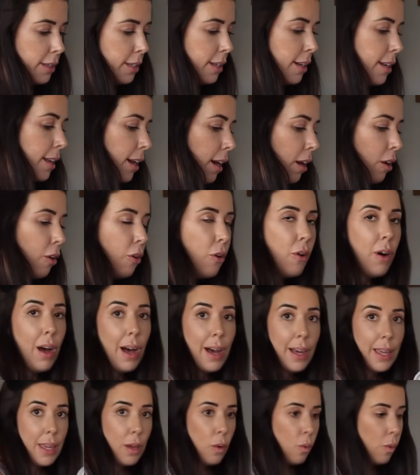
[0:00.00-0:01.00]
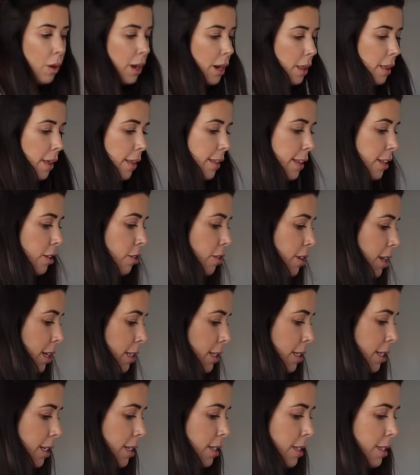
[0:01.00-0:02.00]
tenerlo aquí guardadito y
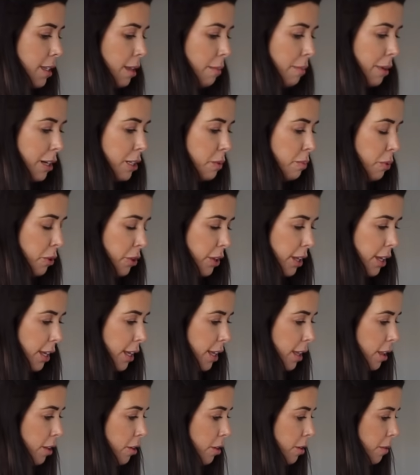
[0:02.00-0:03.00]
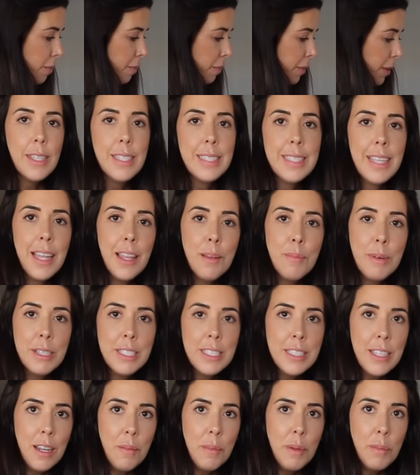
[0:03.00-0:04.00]
así esté más protegido este además
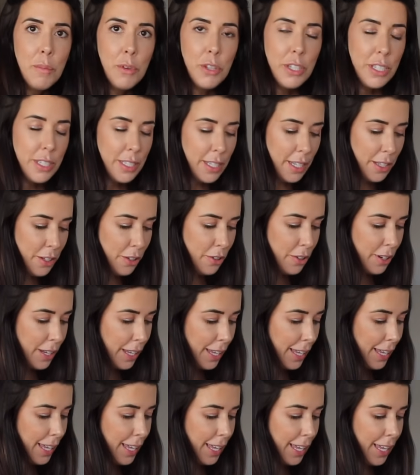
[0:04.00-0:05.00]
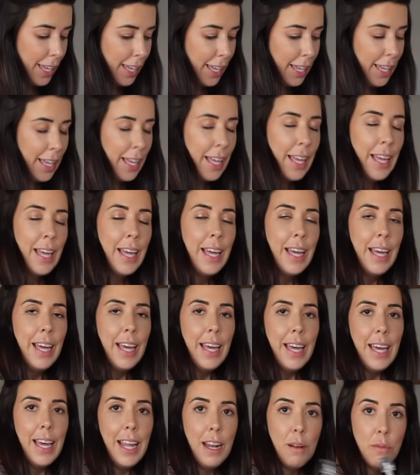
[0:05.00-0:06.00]
es del mismo diseño que,
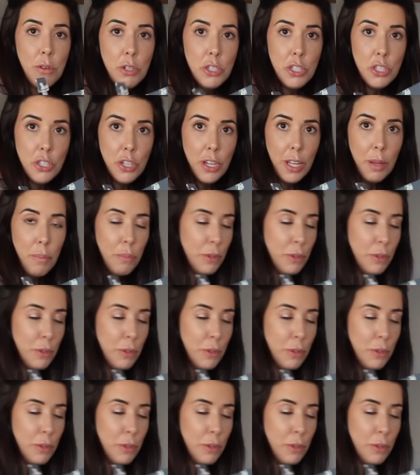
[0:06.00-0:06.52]
el bolso que he